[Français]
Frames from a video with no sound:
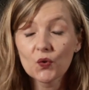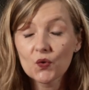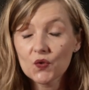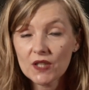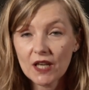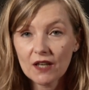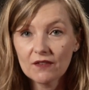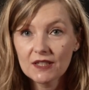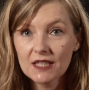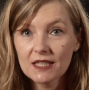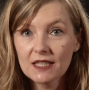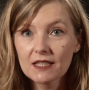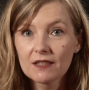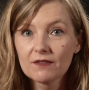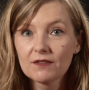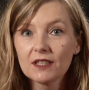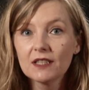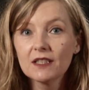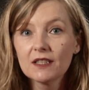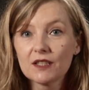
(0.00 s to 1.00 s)
en service
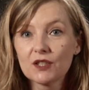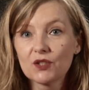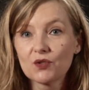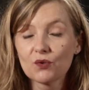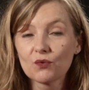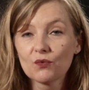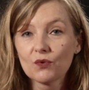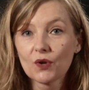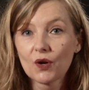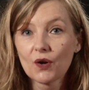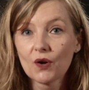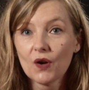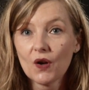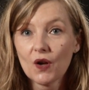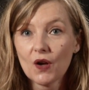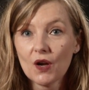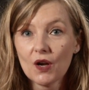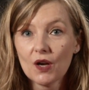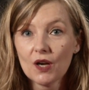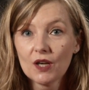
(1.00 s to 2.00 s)
civique qui sont,
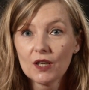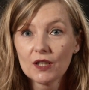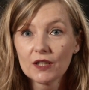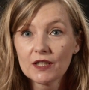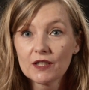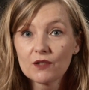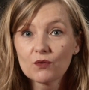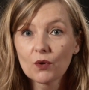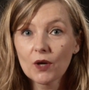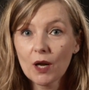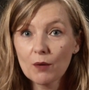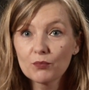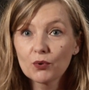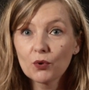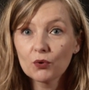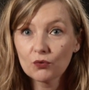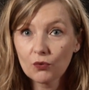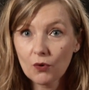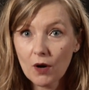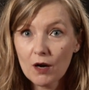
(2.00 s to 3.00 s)
qui sont là
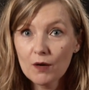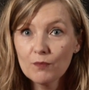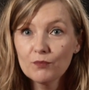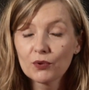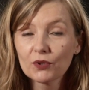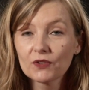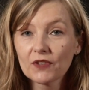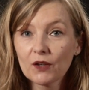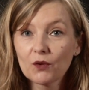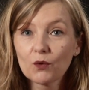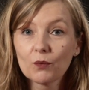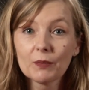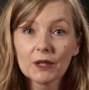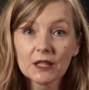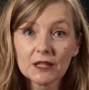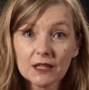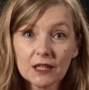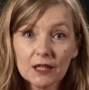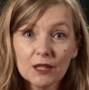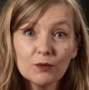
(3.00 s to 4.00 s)
pour toi, pour
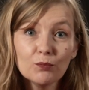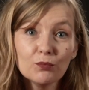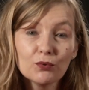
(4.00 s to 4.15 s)
t'accompagner,